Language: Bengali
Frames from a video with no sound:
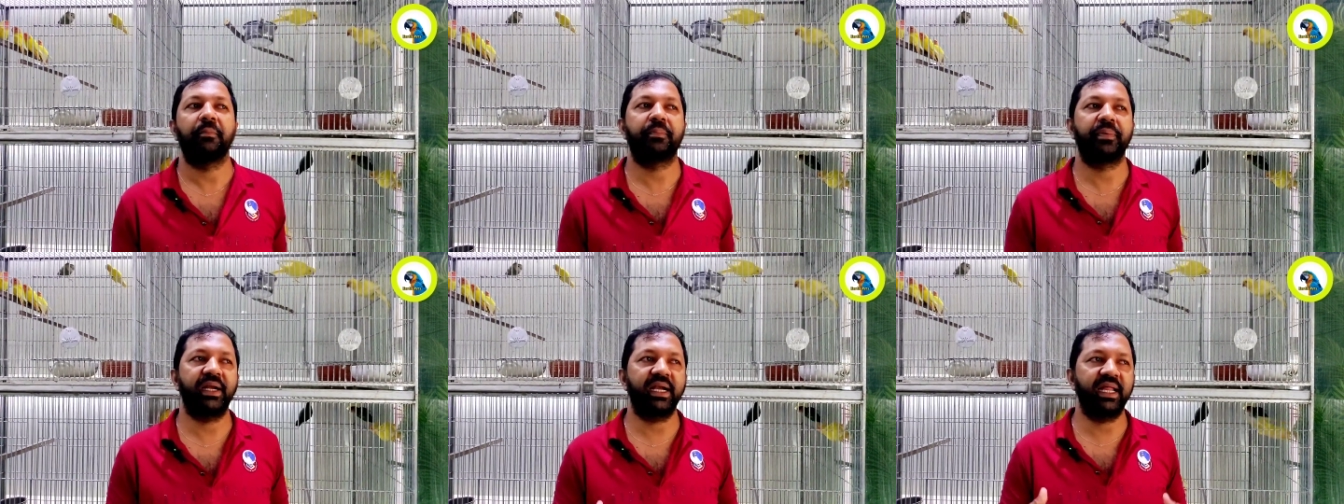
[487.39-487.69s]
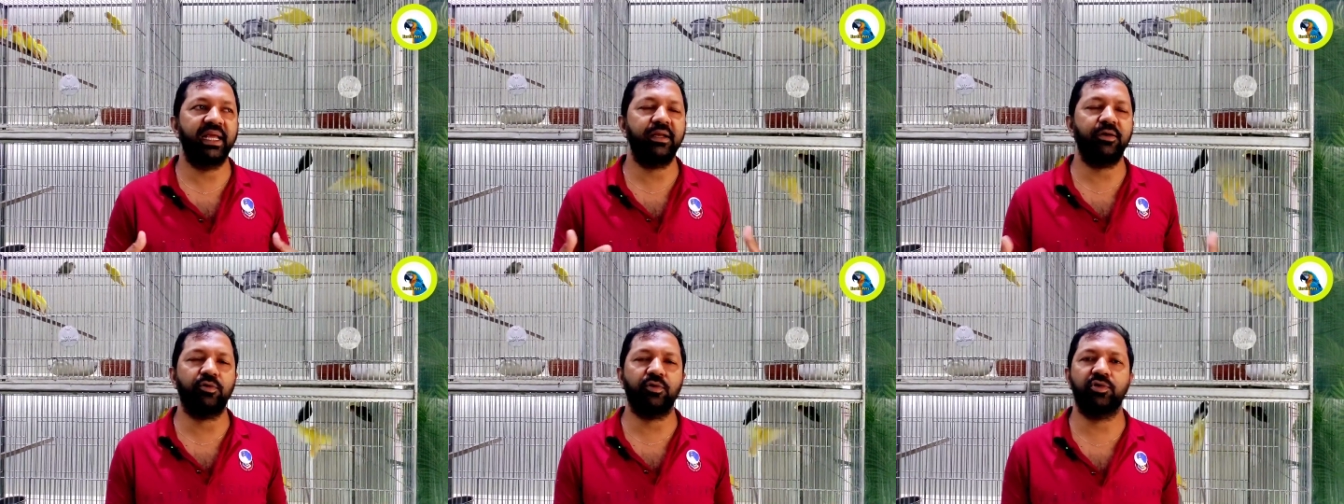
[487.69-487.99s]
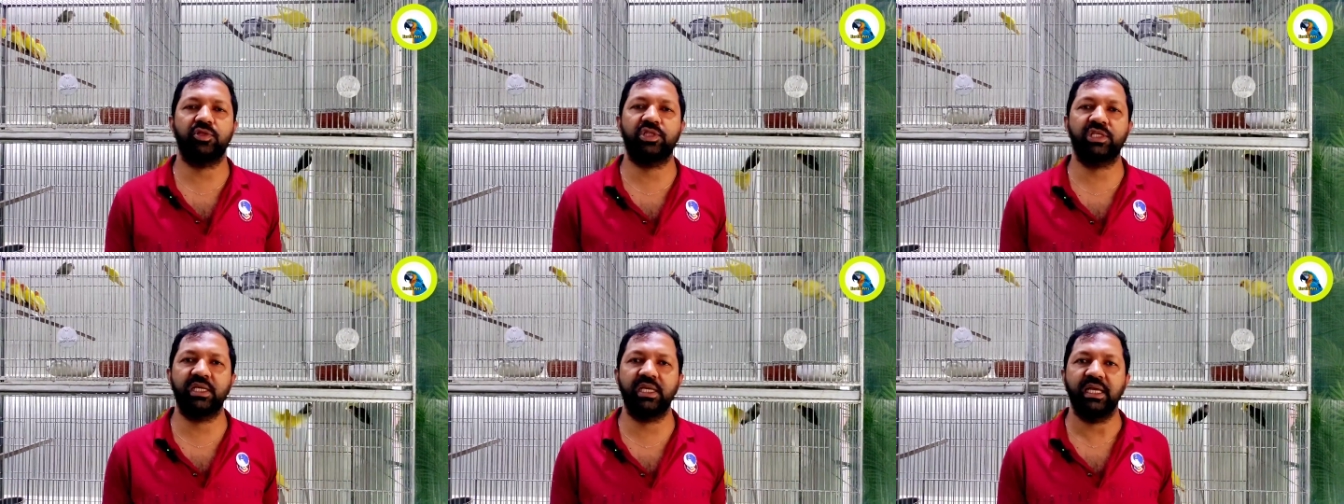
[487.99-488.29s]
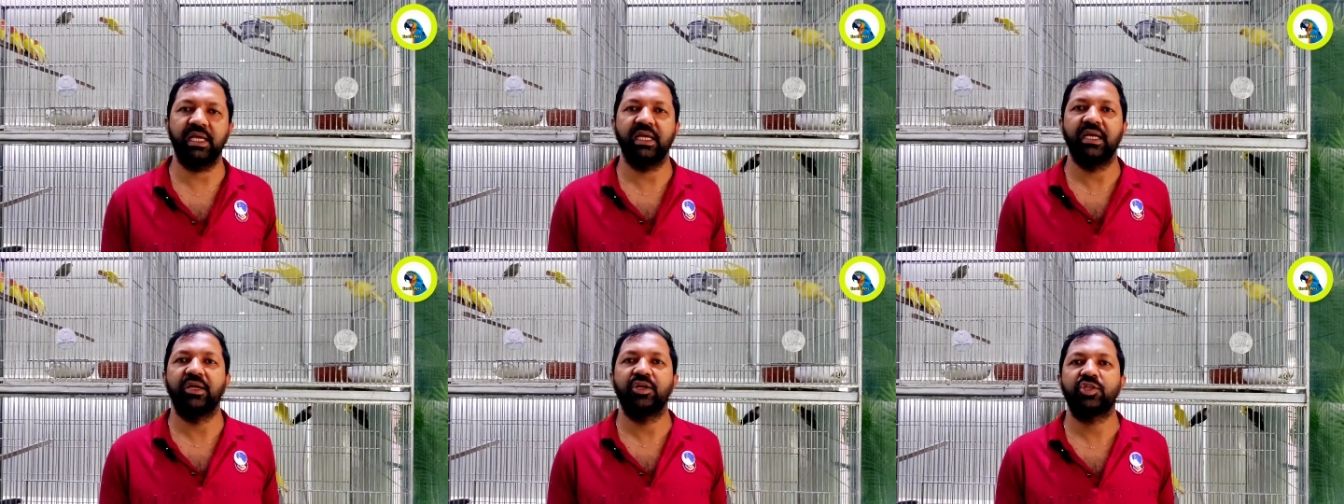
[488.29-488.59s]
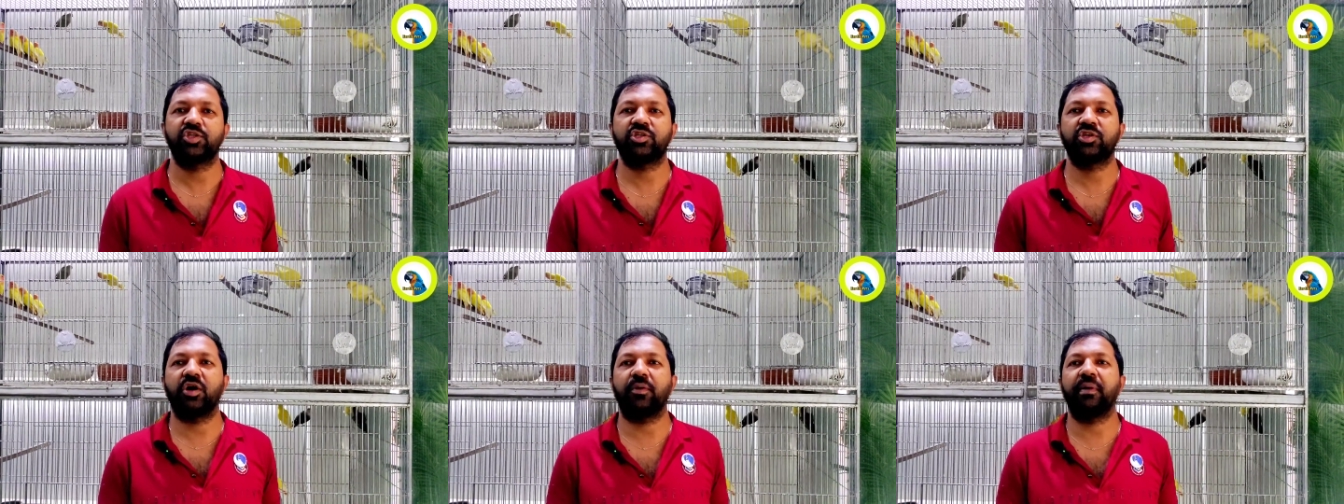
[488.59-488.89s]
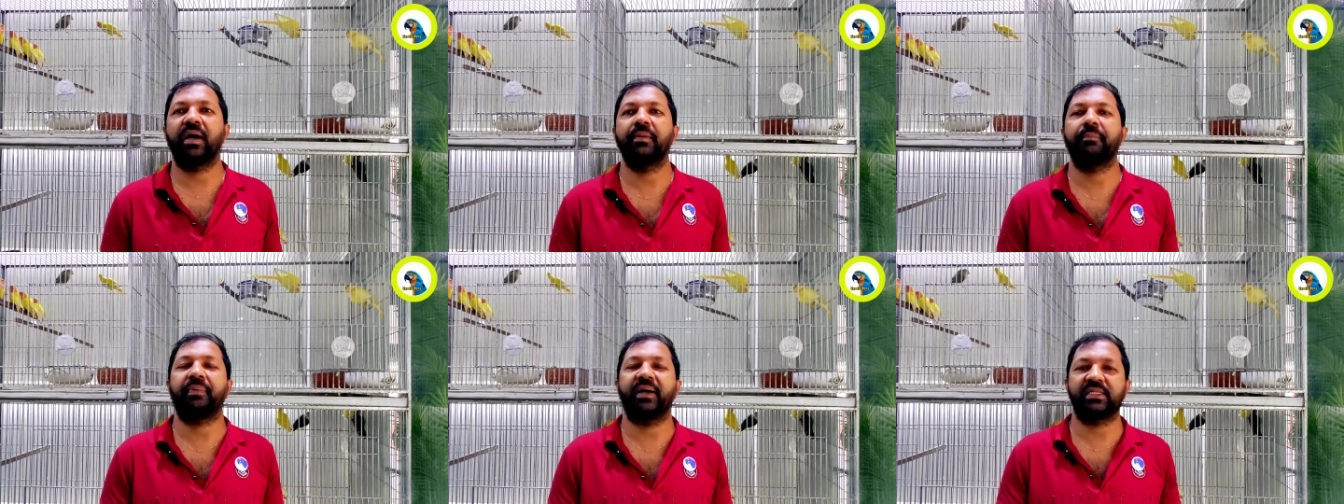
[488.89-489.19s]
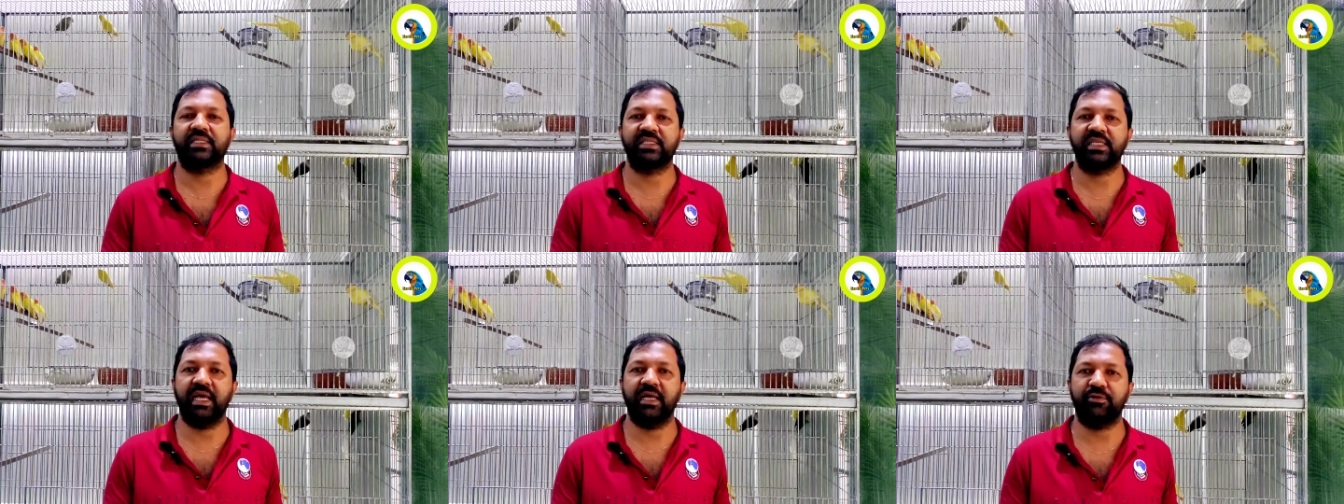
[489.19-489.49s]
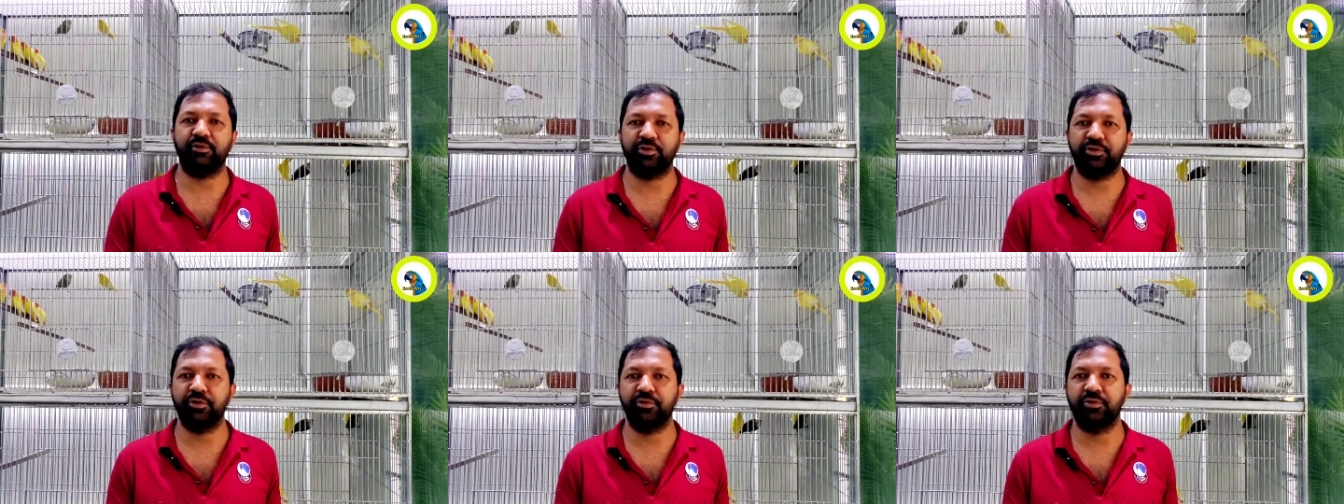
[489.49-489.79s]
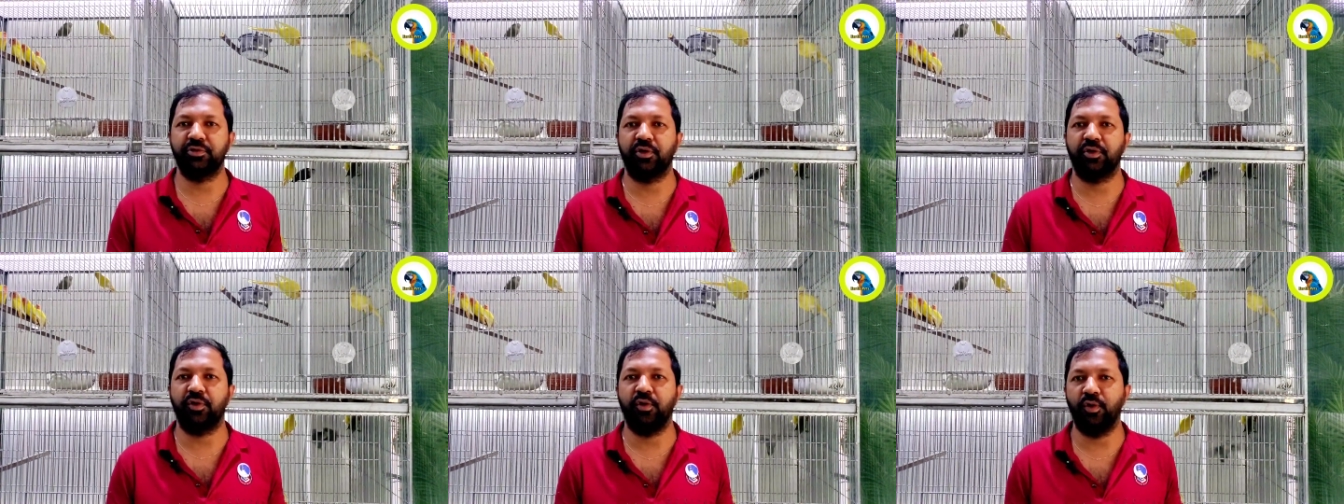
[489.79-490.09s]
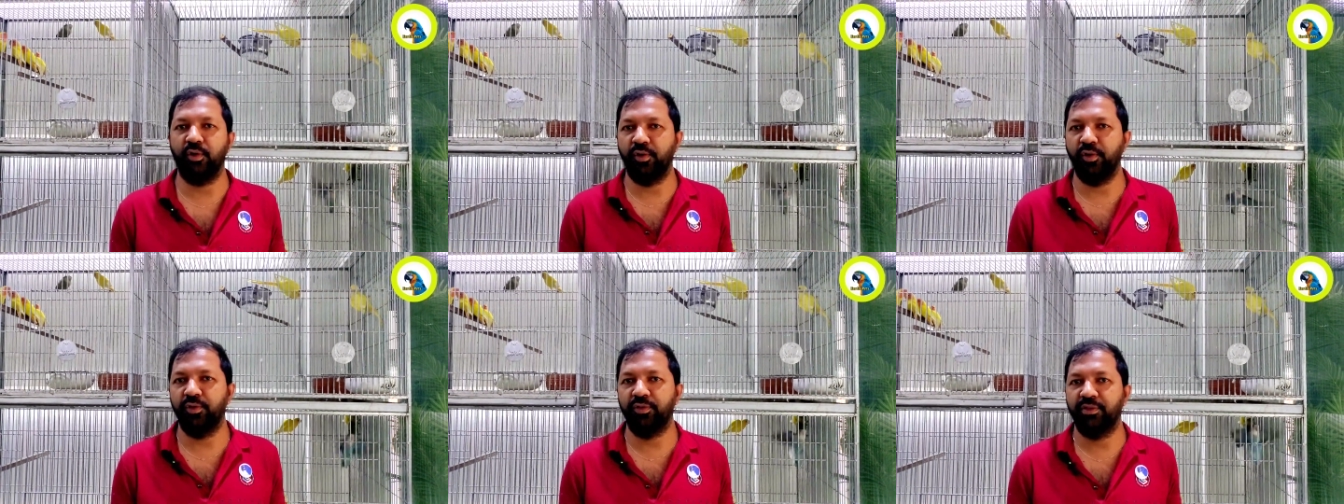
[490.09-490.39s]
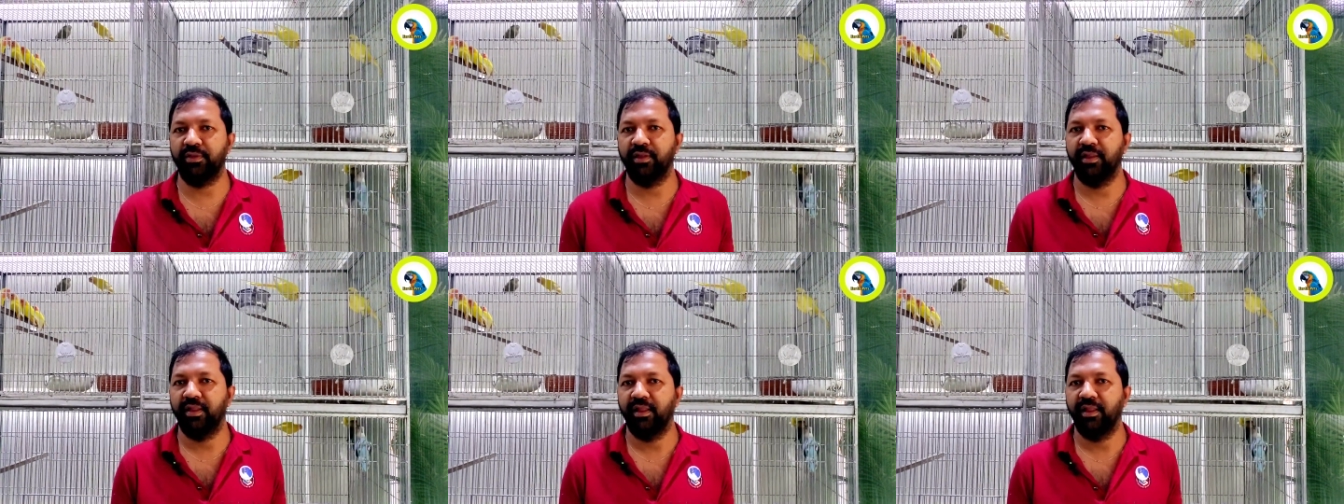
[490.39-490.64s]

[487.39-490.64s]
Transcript: ব্রিডিং করছি সবাই পাচ্ছে এত সুন্দর হলুদ